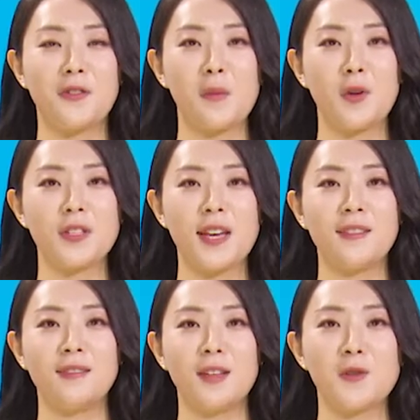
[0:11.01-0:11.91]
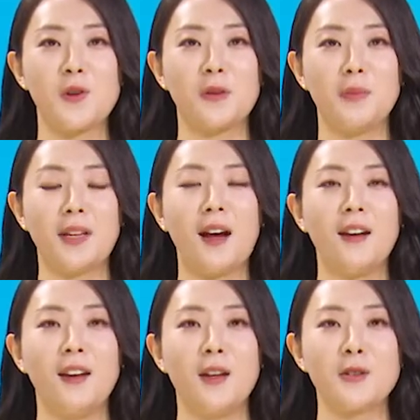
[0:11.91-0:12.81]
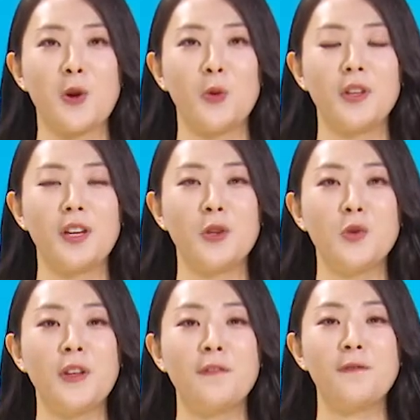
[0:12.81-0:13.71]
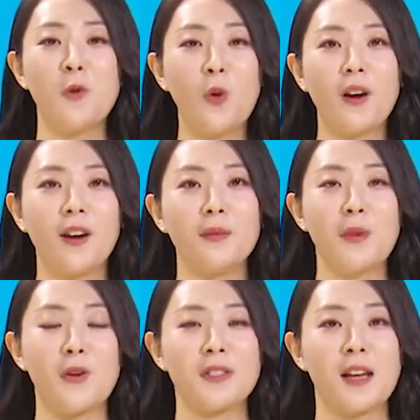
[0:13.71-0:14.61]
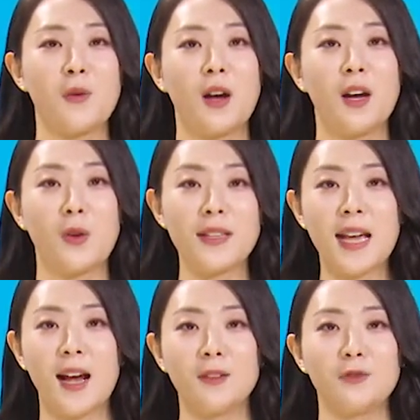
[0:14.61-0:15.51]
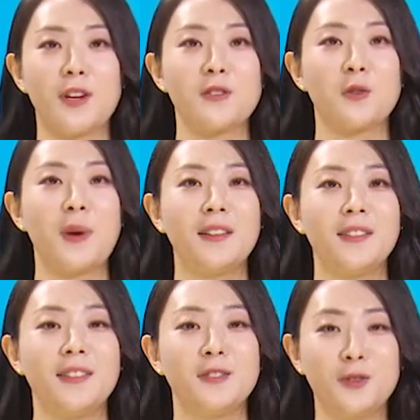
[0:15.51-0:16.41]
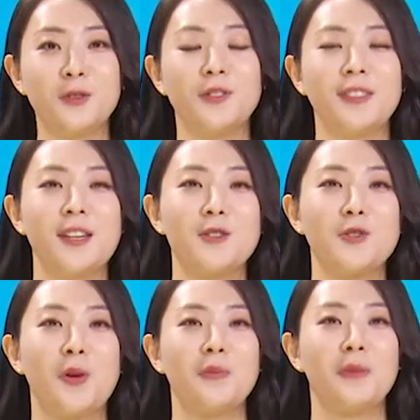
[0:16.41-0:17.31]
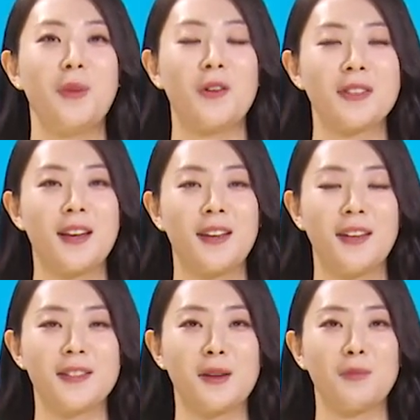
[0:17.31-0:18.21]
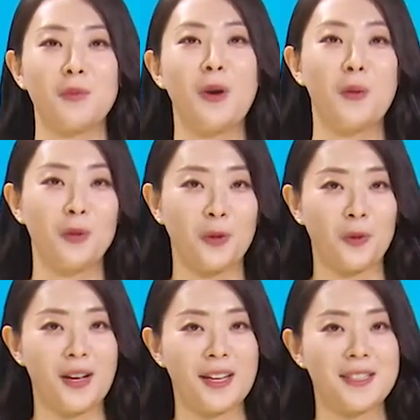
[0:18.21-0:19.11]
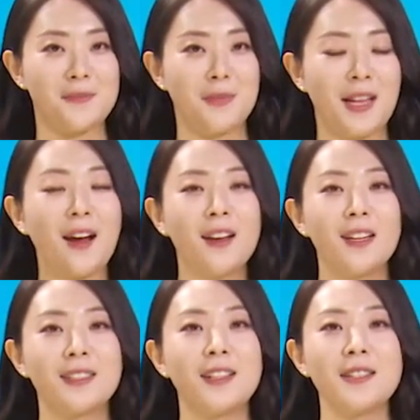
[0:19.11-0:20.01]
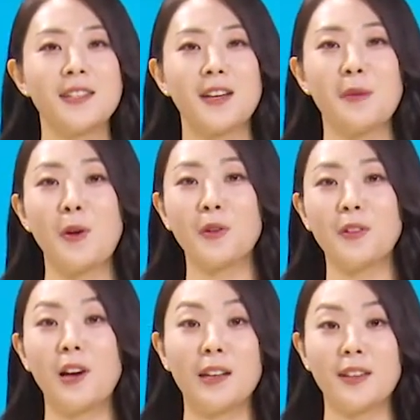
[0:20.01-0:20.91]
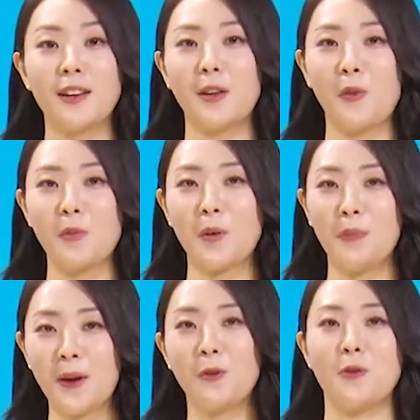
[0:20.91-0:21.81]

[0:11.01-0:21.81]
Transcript: Grammar Chat 이소영입니다. 저희 오늘은 Unit 4 명사와 관사 중에서도 파트 2 셀 수 없는 명사에 대해서 한번 배워보도록 하겠습니다. 지난 시간에 배웠던 거 간단하게 웜업하고